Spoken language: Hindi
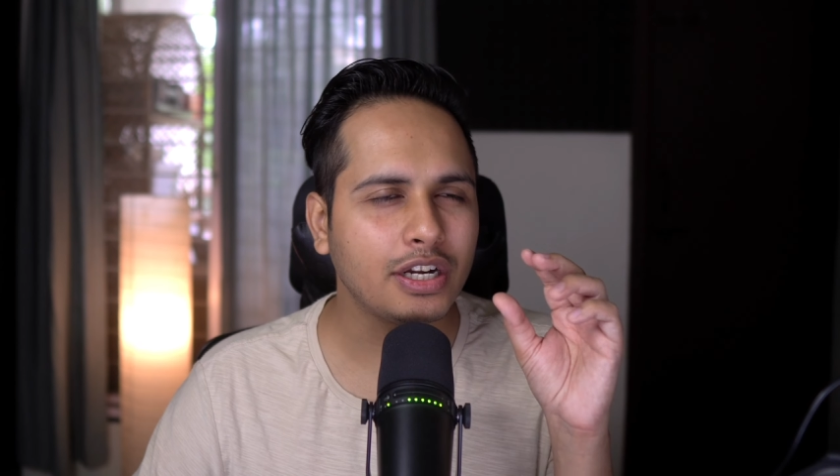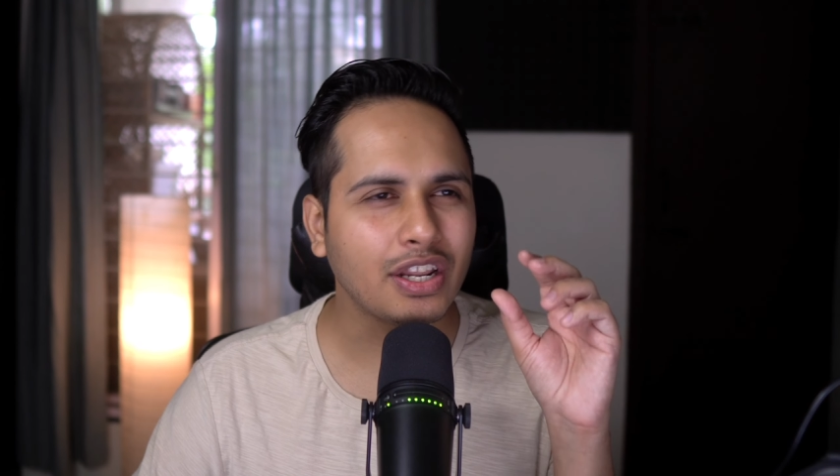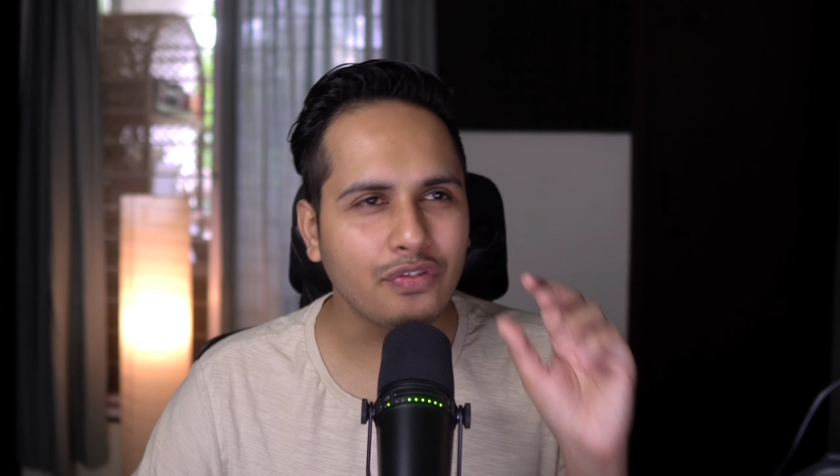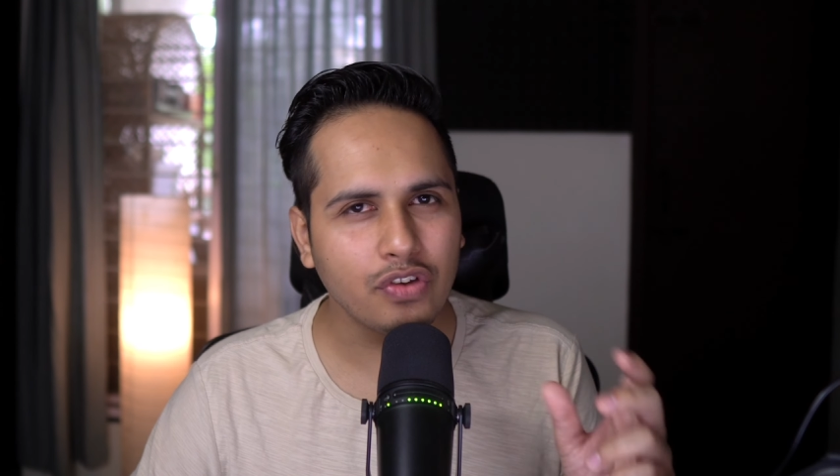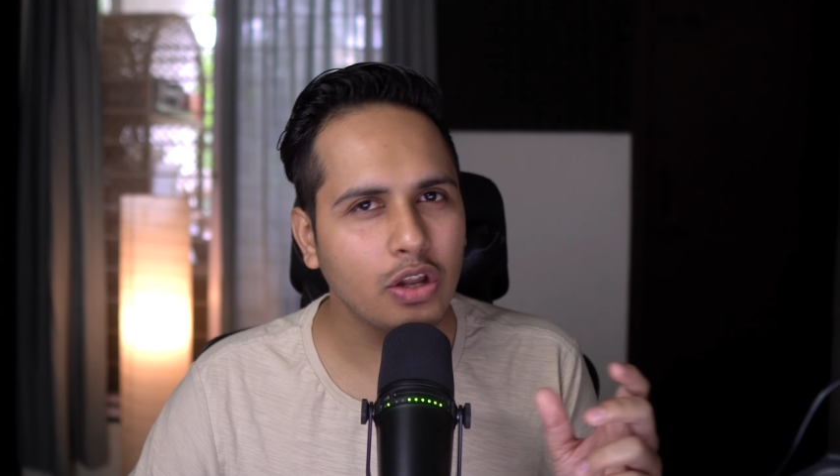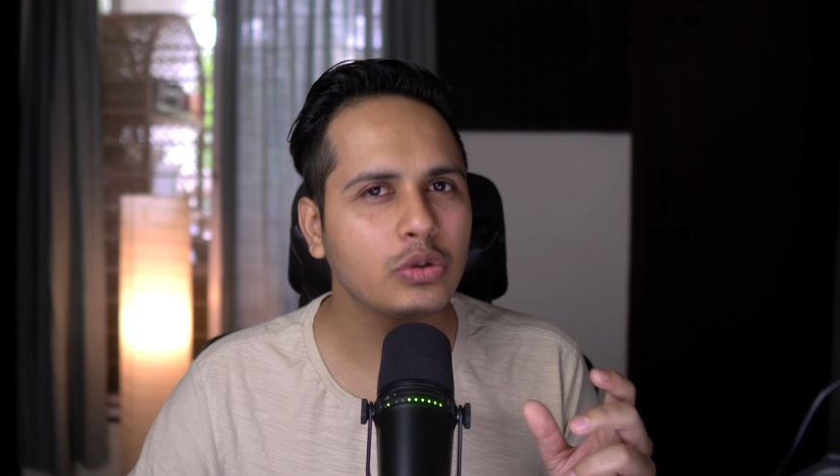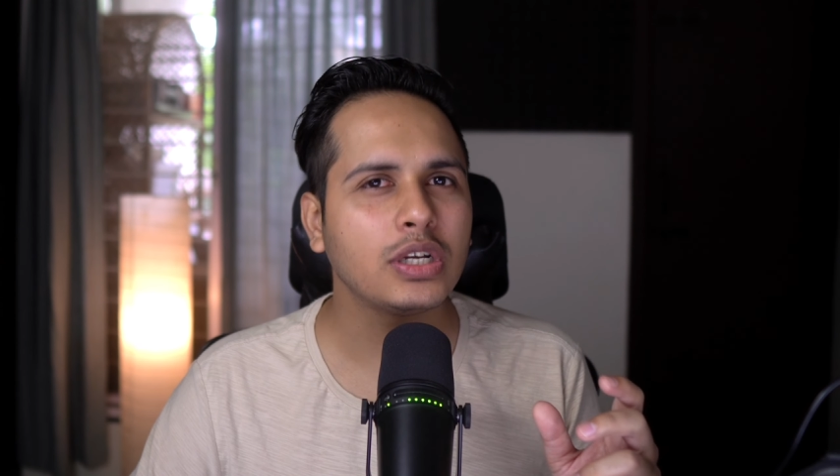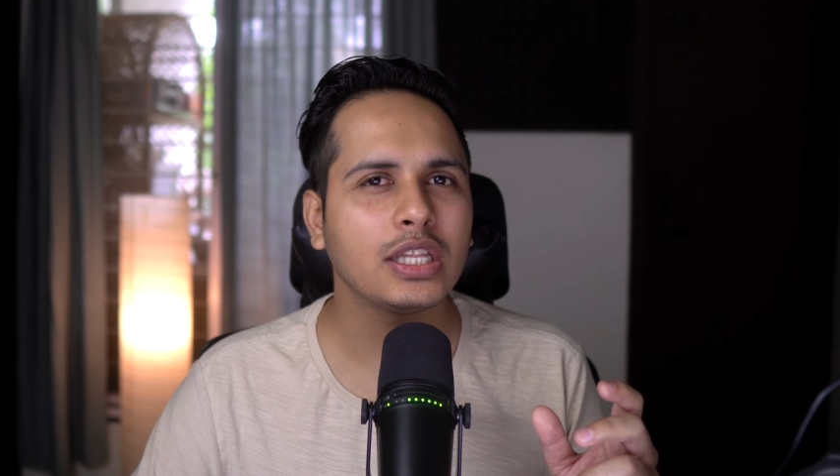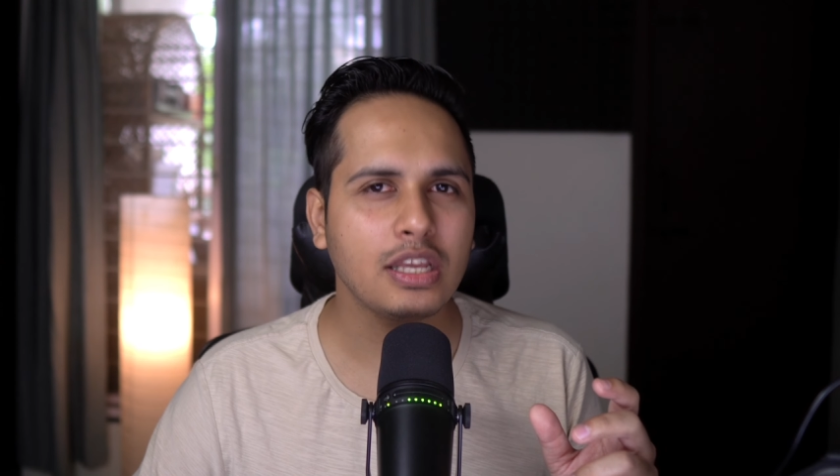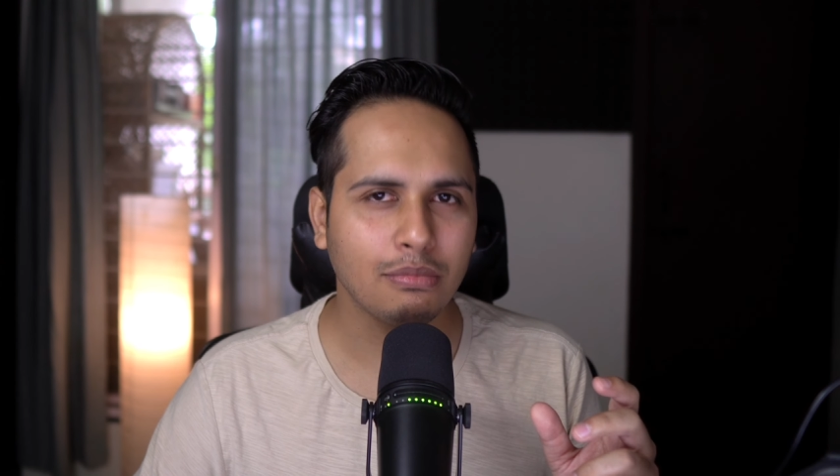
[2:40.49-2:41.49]
ट्रिवियल हो
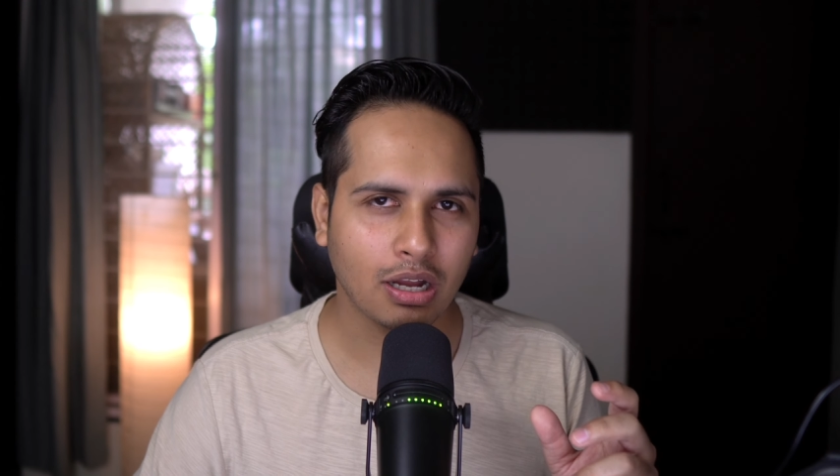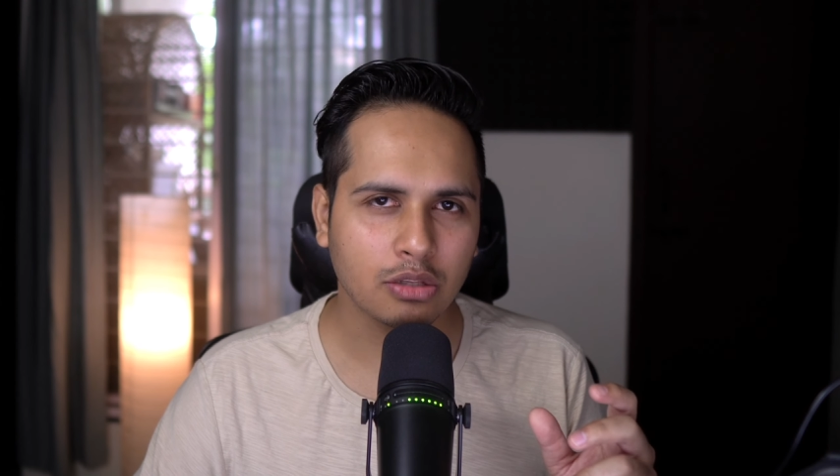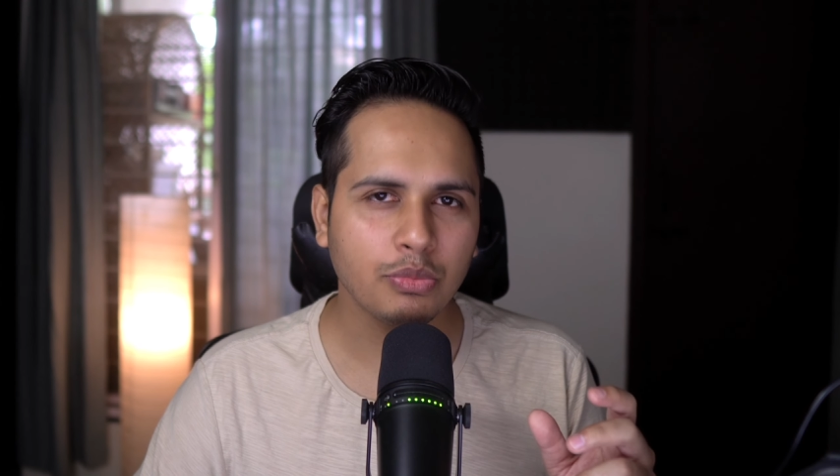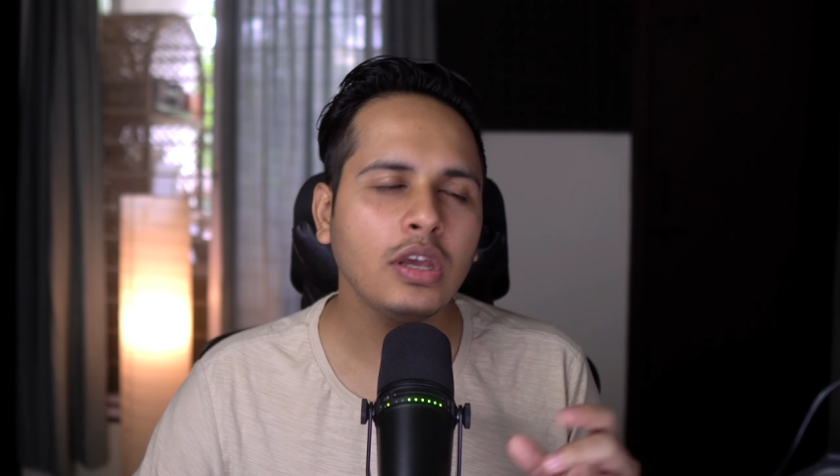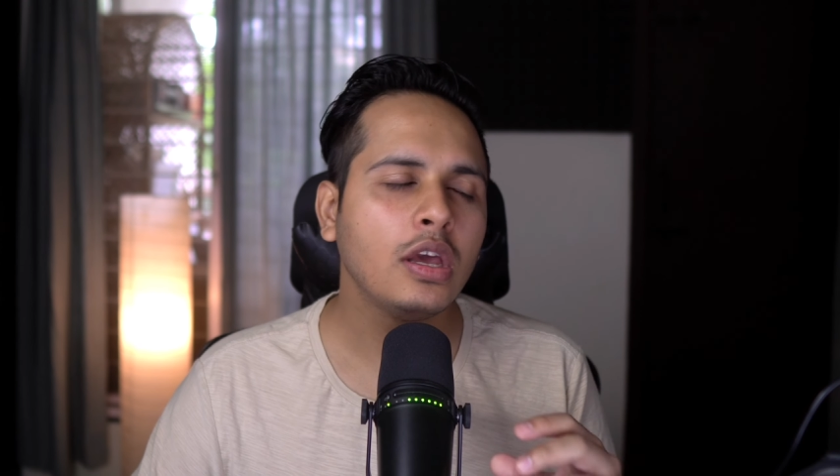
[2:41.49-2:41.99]
जाती हैं बाद में